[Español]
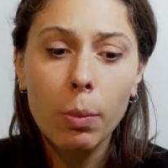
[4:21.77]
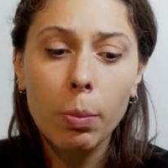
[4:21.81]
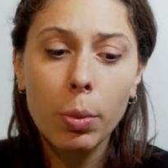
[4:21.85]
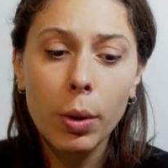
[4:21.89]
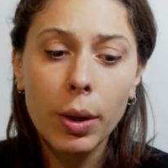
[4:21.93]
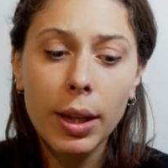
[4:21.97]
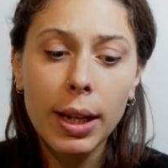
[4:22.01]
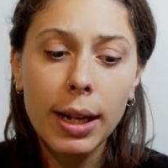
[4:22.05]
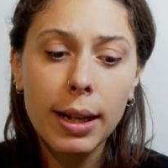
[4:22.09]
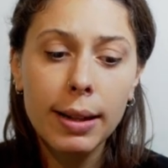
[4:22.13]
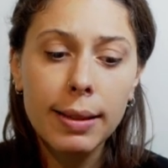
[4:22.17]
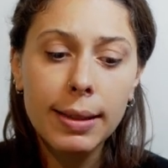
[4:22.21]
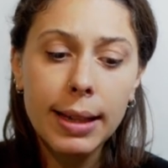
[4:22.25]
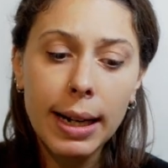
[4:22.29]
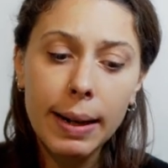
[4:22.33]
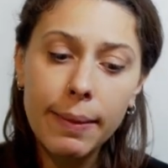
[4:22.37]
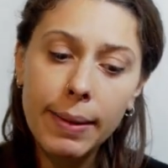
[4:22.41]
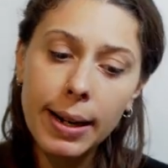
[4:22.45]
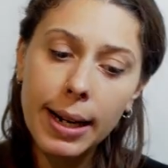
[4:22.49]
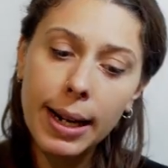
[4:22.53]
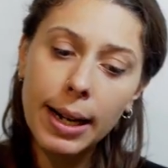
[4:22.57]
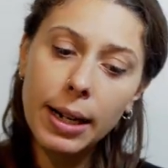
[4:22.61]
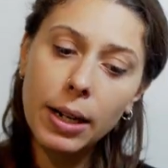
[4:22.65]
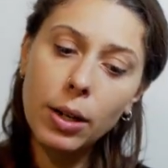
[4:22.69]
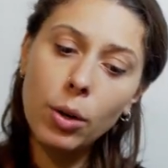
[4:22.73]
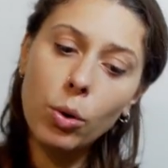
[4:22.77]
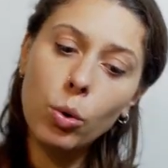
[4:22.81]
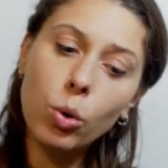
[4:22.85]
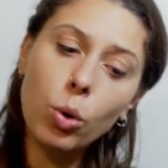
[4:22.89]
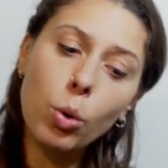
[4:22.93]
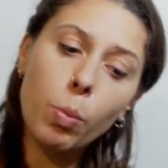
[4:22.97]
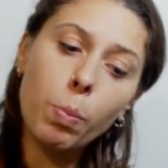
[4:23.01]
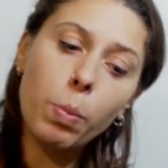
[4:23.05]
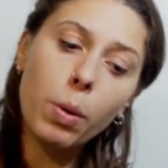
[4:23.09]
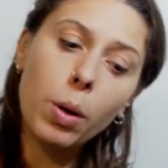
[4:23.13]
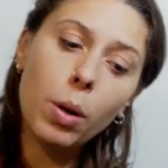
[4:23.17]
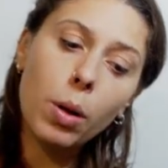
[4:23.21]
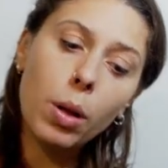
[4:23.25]
Poder trabajar en
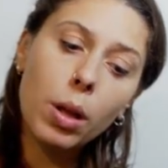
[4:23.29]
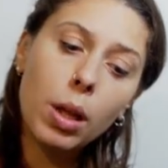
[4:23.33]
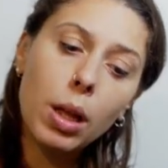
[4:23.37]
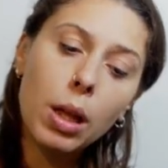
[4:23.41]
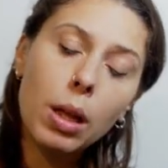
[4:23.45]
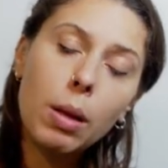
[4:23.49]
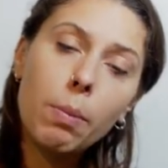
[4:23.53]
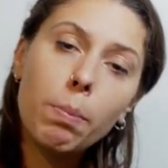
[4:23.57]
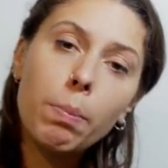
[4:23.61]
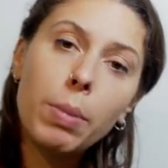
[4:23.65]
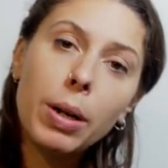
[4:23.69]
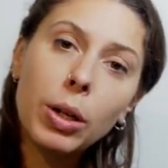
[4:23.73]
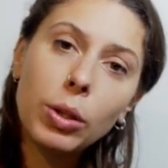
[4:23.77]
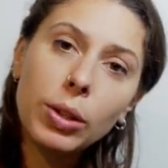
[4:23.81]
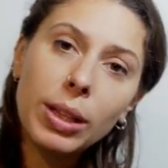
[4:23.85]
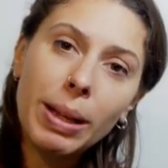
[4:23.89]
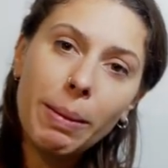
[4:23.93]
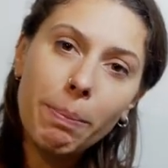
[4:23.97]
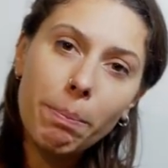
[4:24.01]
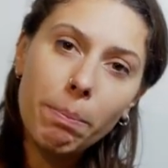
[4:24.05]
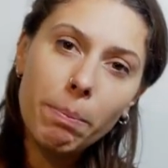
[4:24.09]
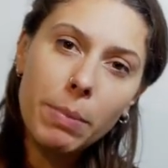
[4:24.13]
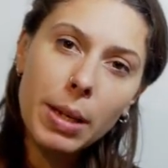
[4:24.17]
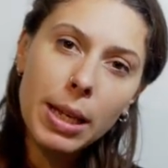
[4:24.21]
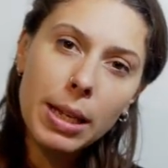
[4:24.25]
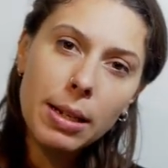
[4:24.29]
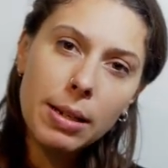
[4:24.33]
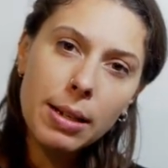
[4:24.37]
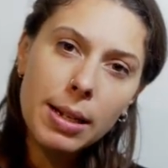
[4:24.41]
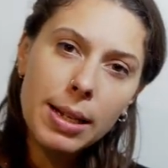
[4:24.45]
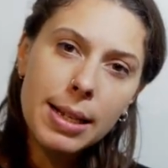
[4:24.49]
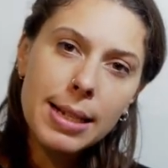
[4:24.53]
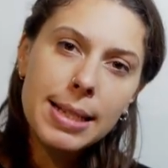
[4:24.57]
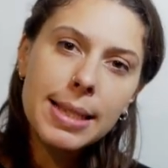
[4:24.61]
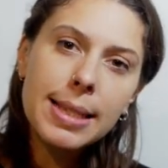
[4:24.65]
grupo, pero también